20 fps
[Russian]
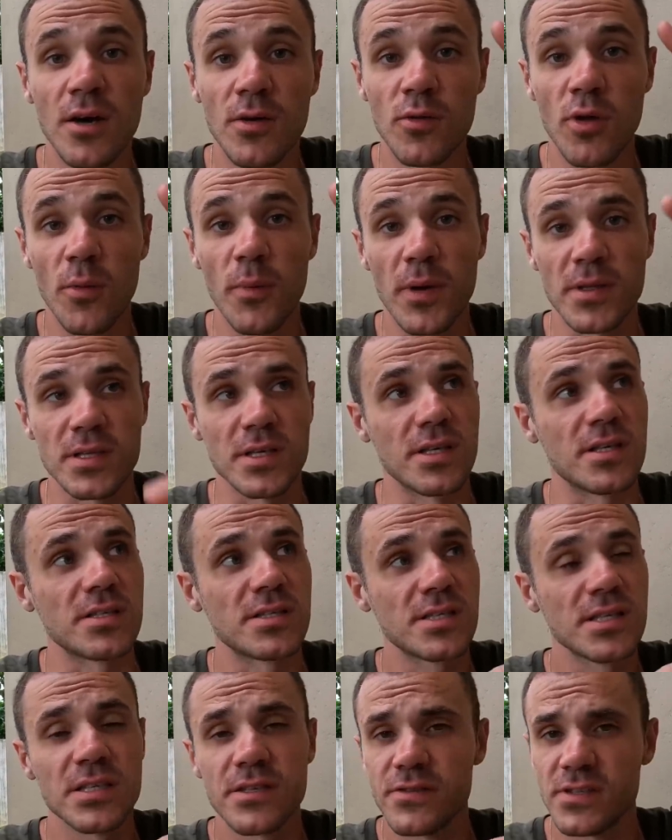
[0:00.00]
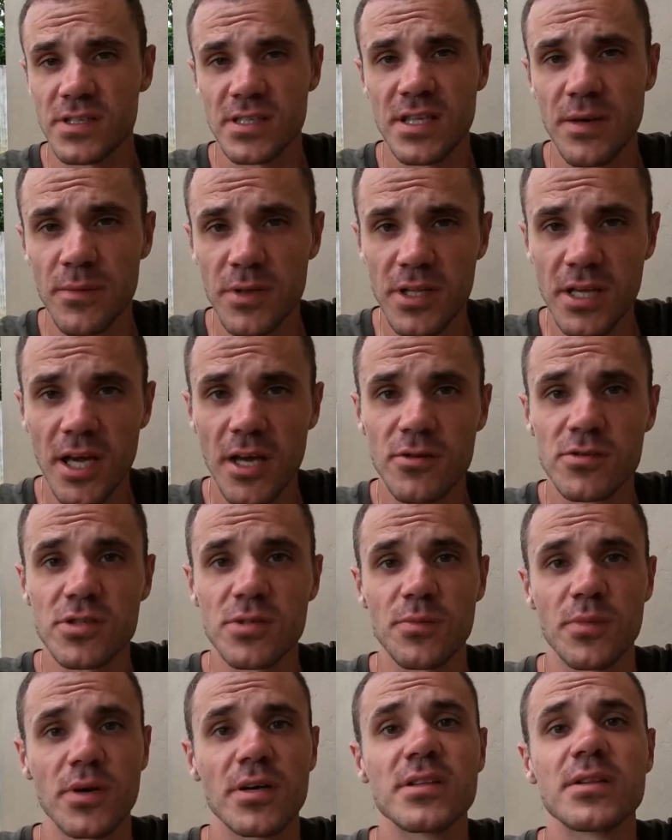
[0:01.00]
Но опять-таки, цены всегда
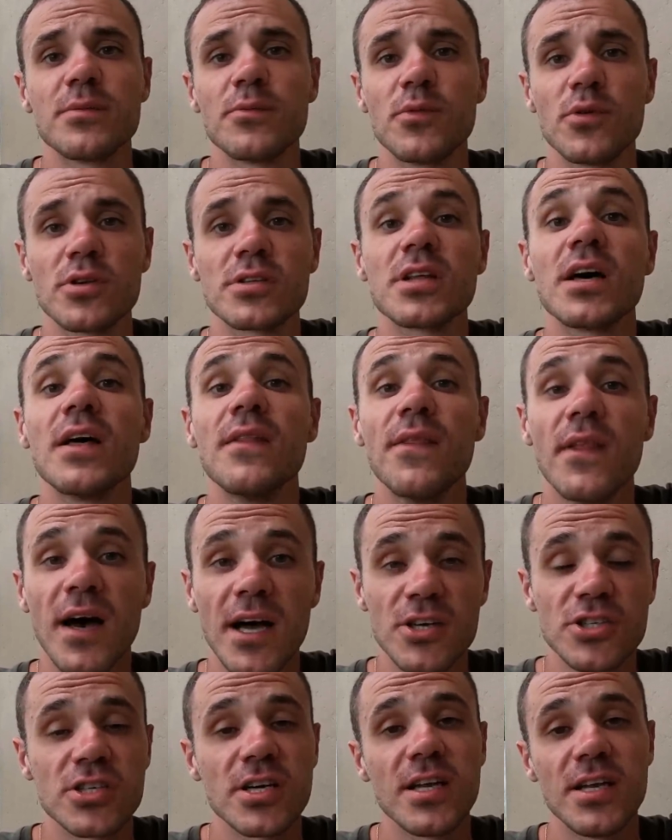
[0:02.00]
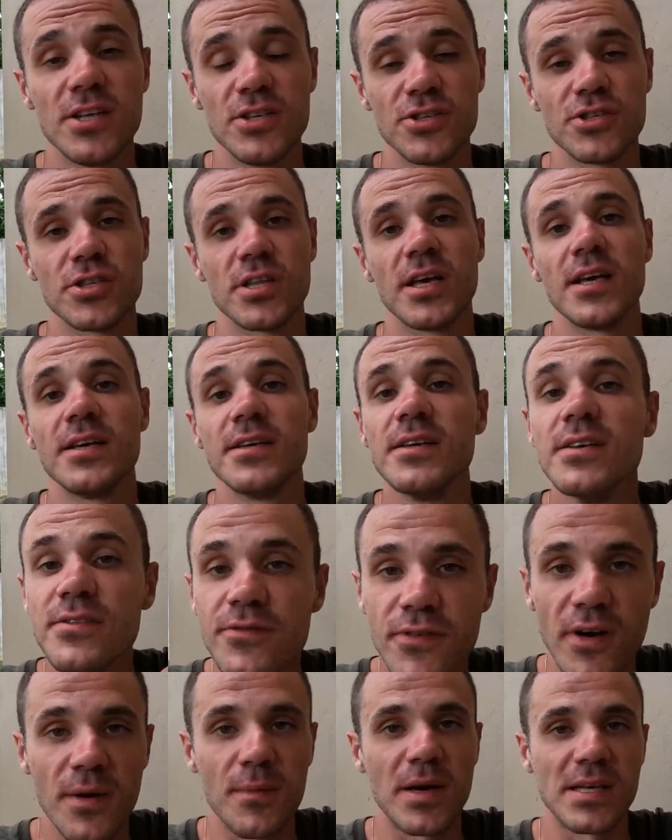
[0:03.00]
меняются, поэтому это наша личная
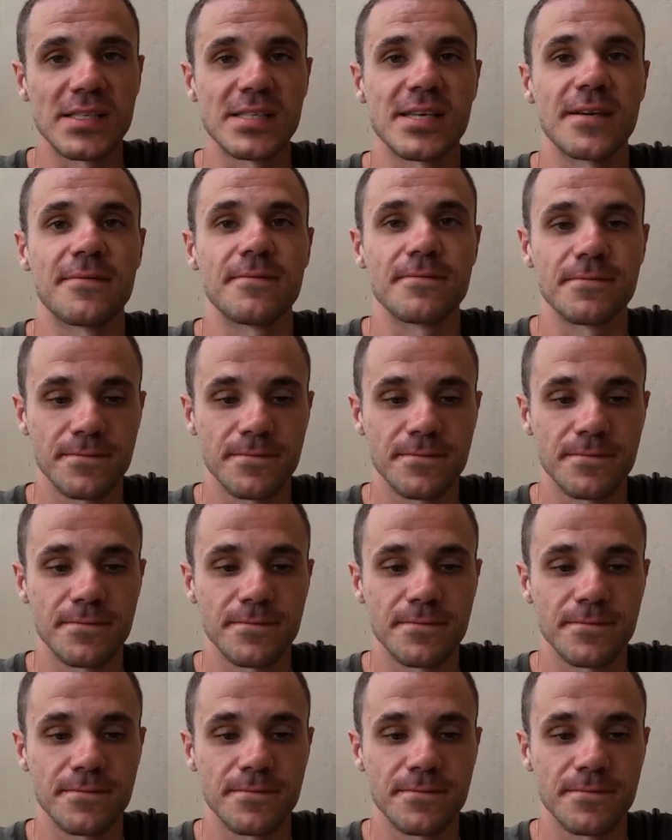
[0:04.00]
информация.